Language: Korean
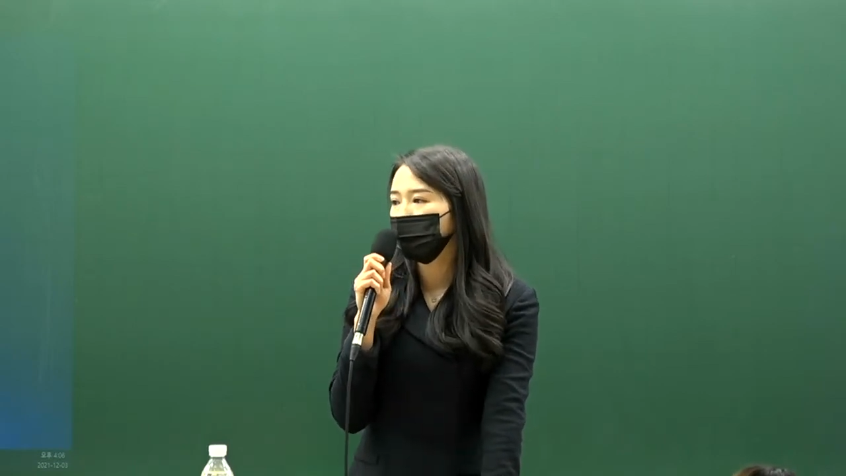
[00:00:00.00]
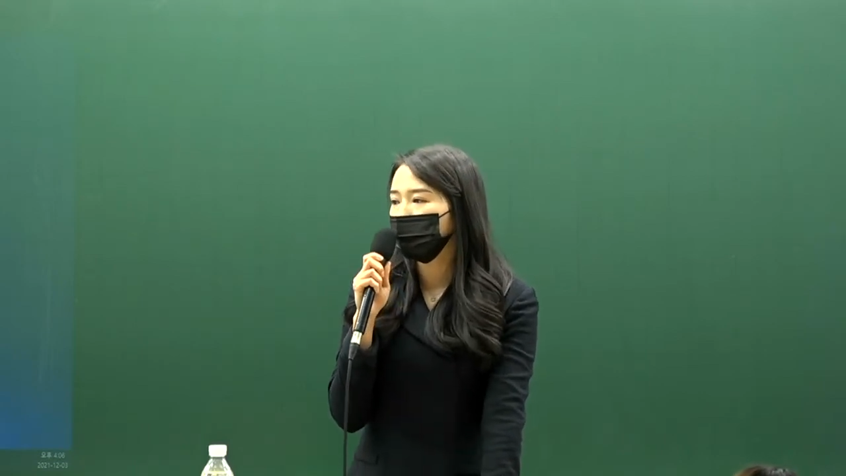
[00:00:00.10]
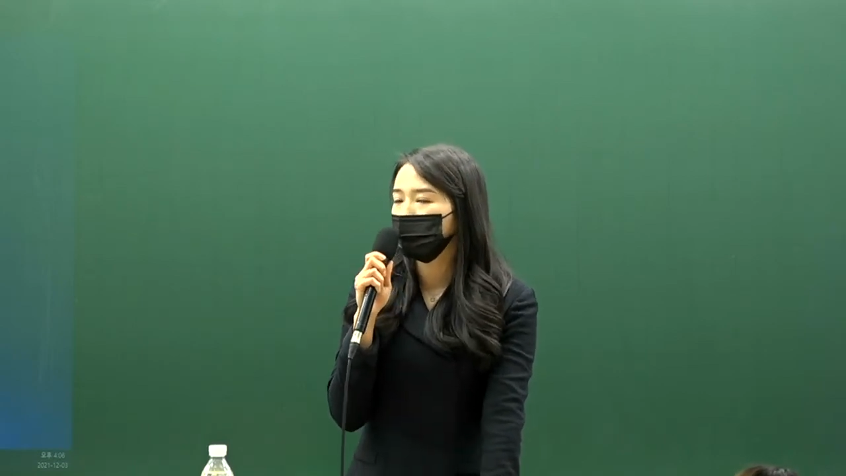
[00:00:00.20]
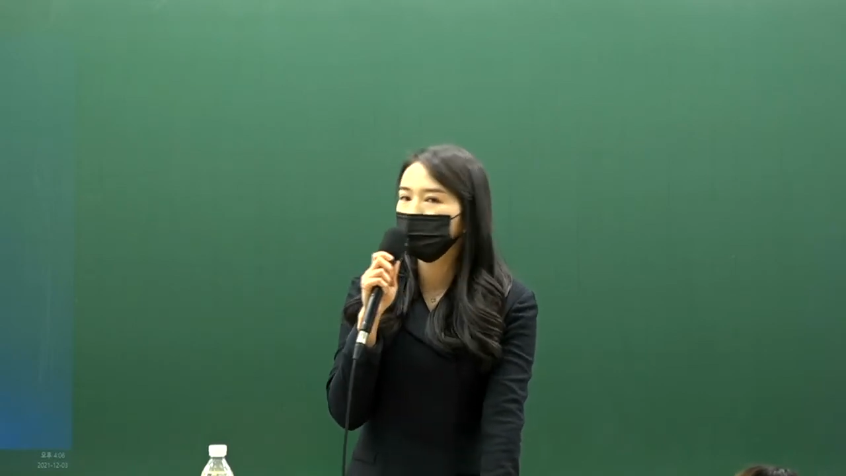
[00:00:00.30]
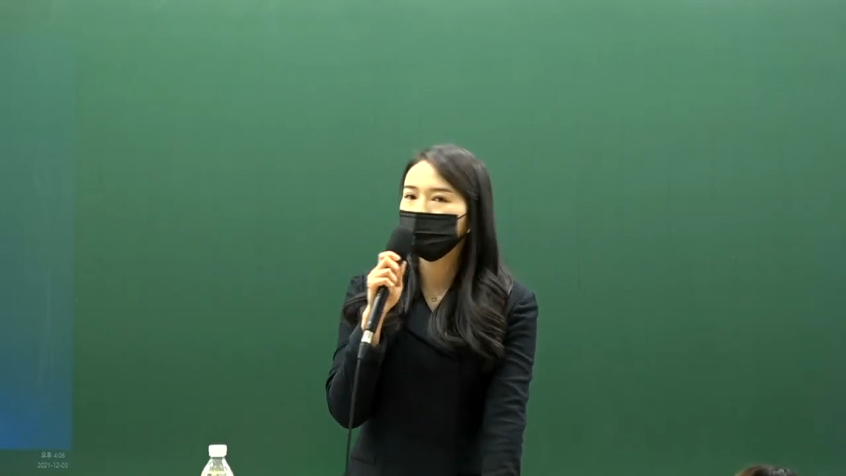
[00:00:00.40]

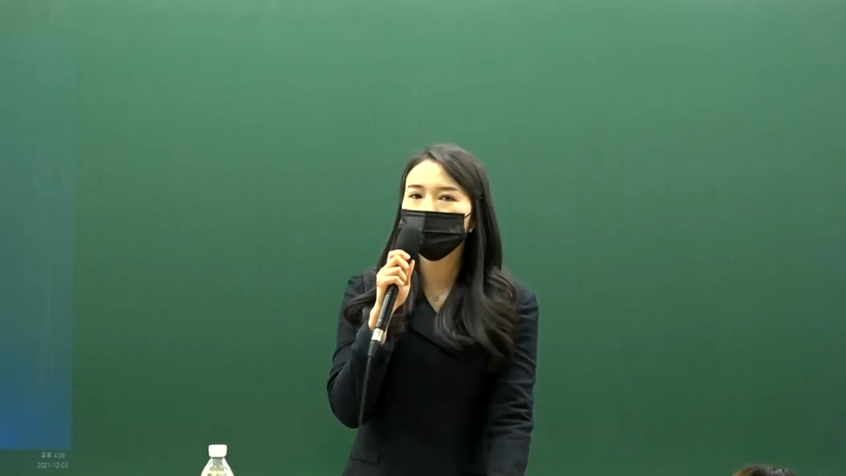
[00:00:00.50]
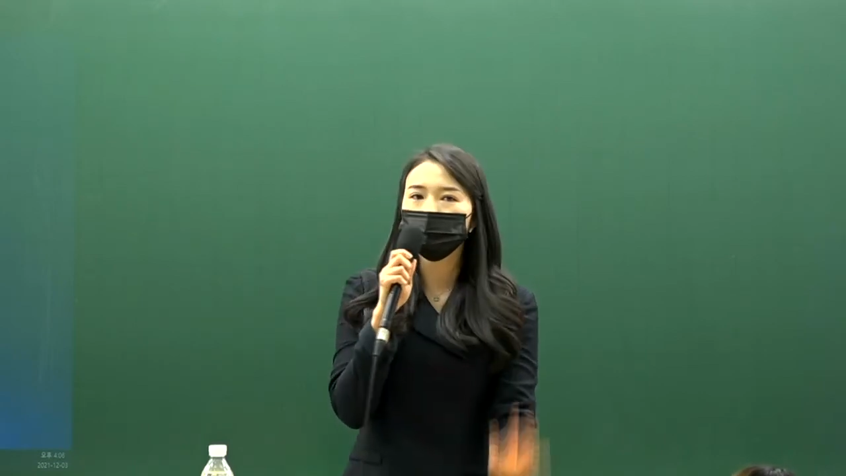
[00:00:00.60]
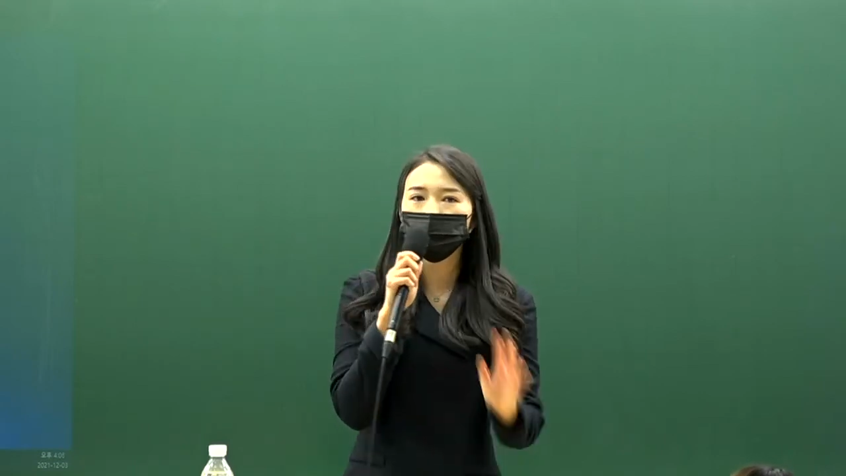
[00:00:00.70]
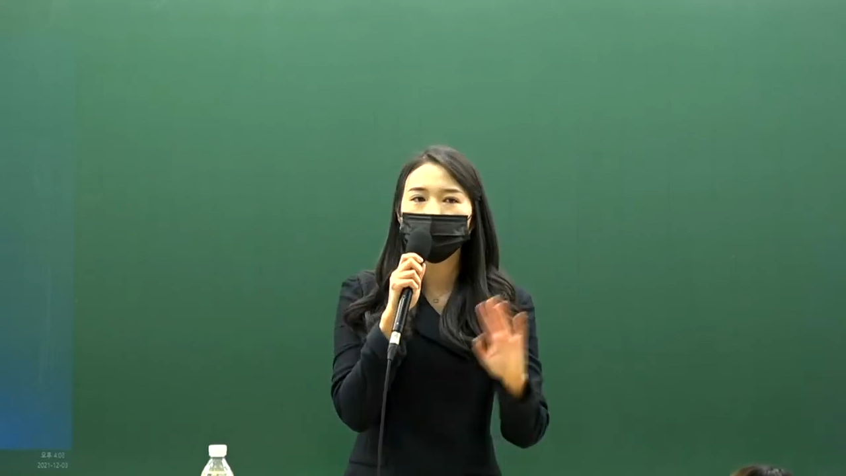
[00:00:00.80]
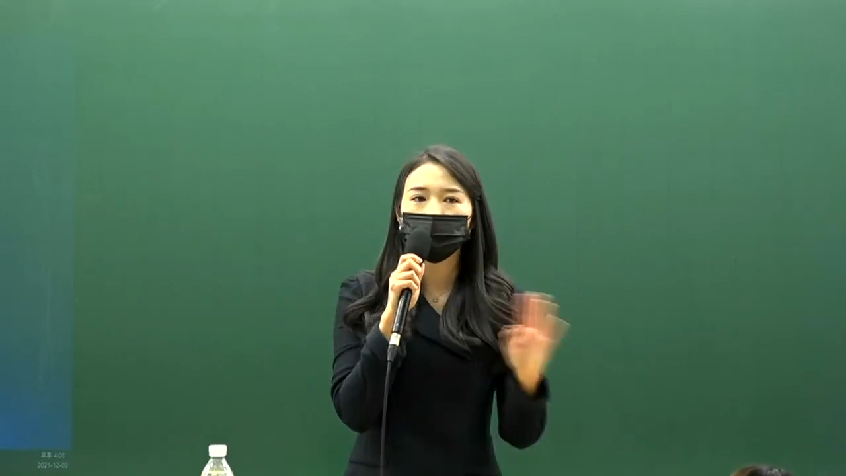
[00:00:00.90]

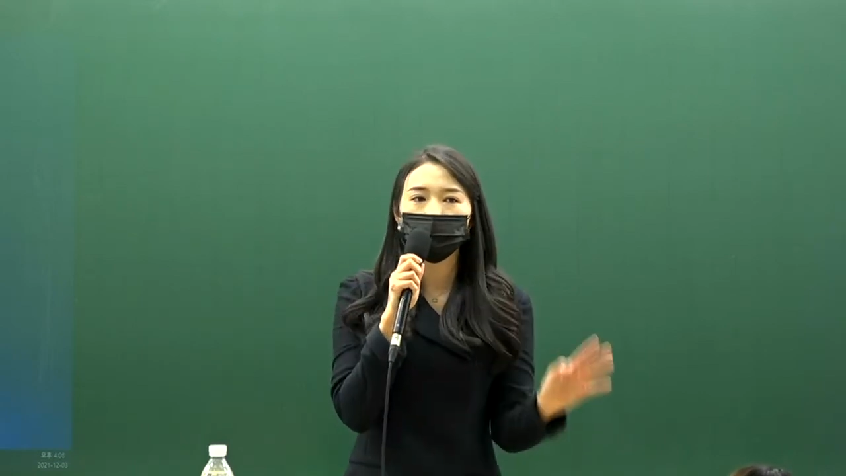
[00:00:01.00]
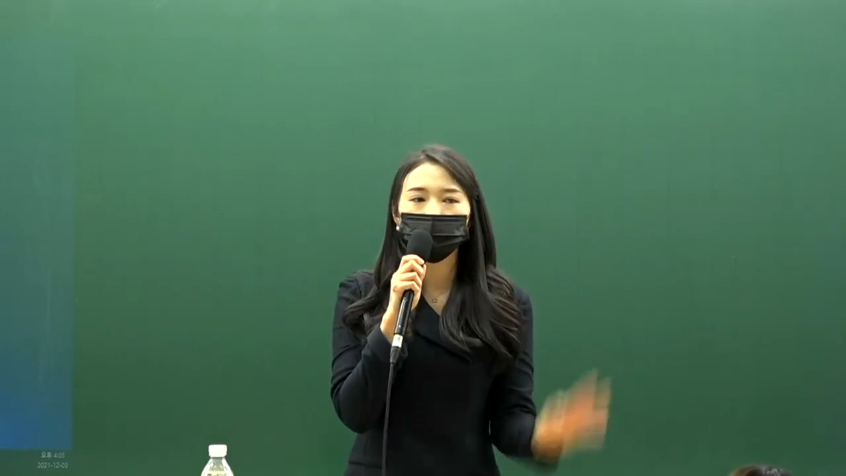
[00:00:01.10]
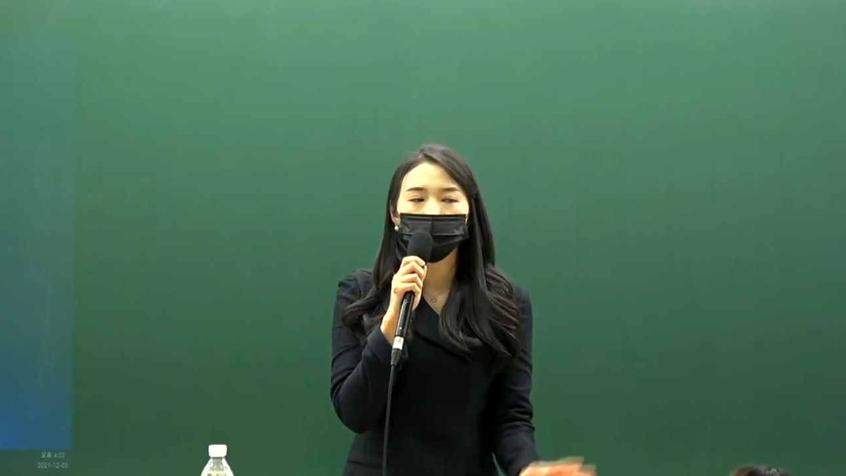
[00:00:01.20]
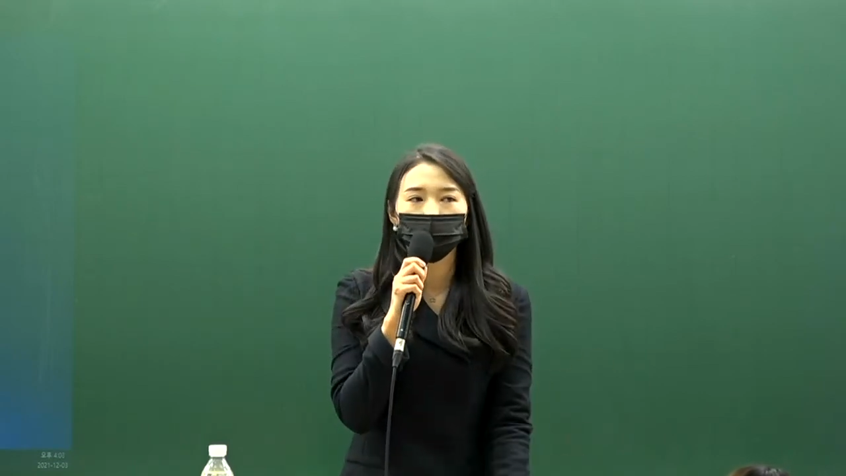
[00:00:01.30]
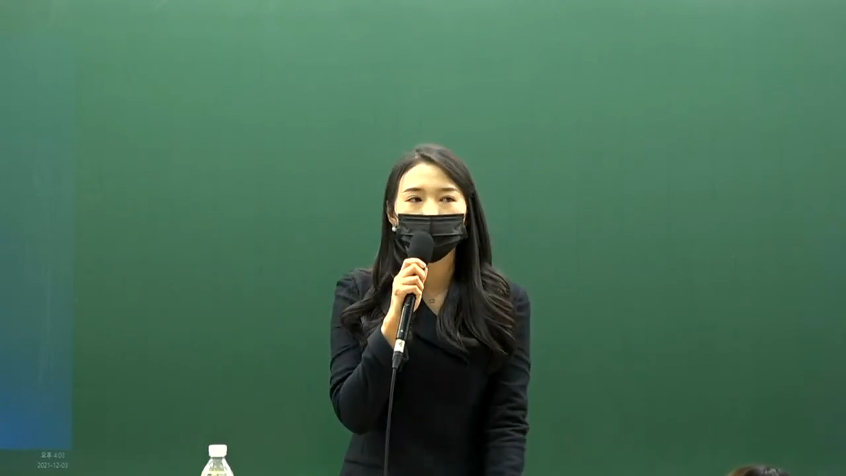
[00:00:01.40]
등수를
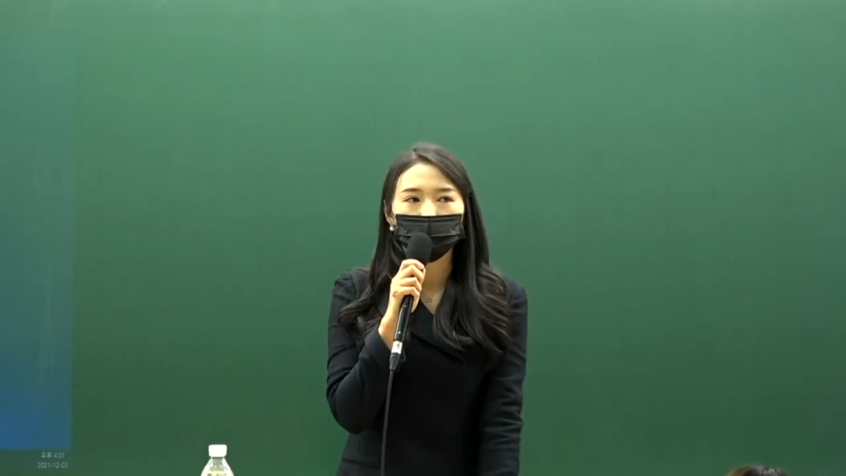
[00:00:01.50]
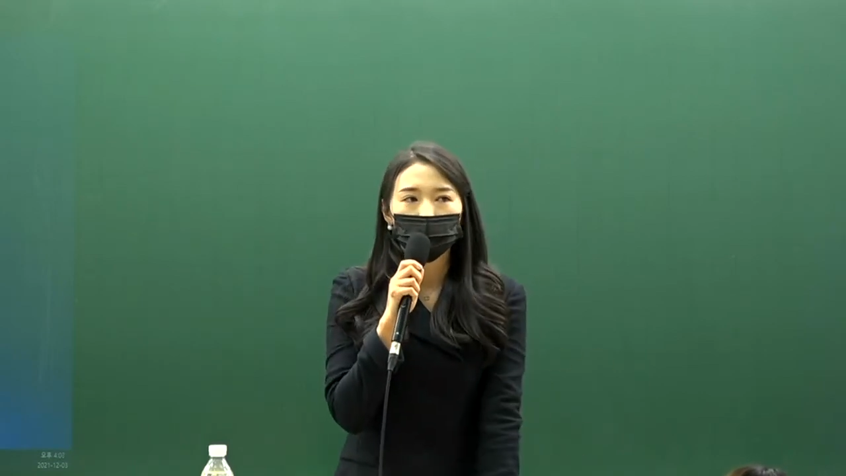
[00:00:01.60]
떠나서